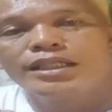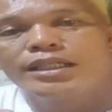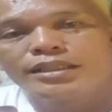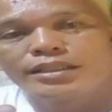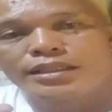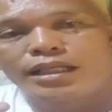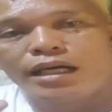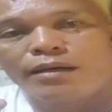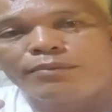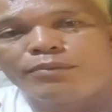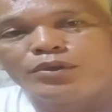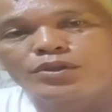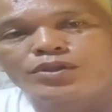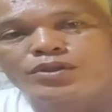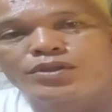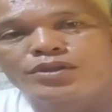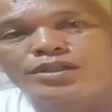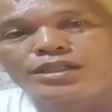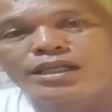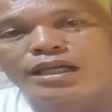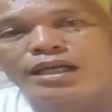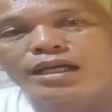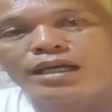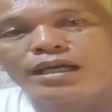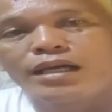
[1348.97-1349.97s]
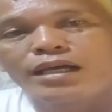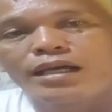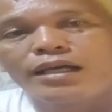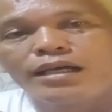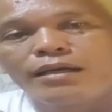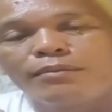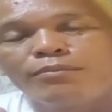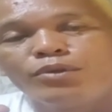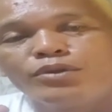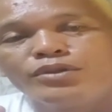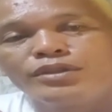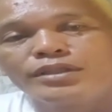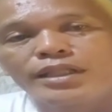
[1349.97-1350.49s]
Tapos yung sa
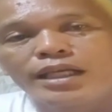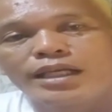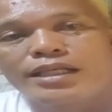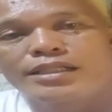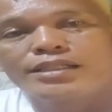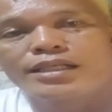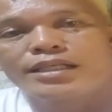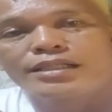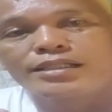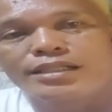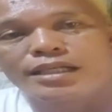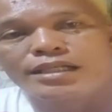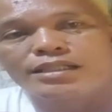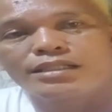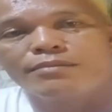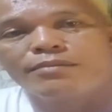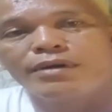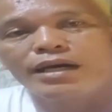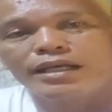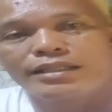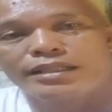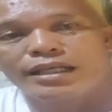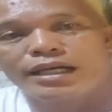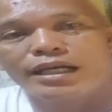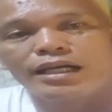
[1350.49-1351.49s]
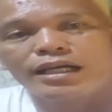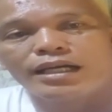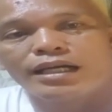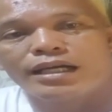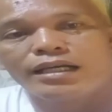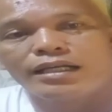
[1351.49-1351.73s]
buntes at sa bata,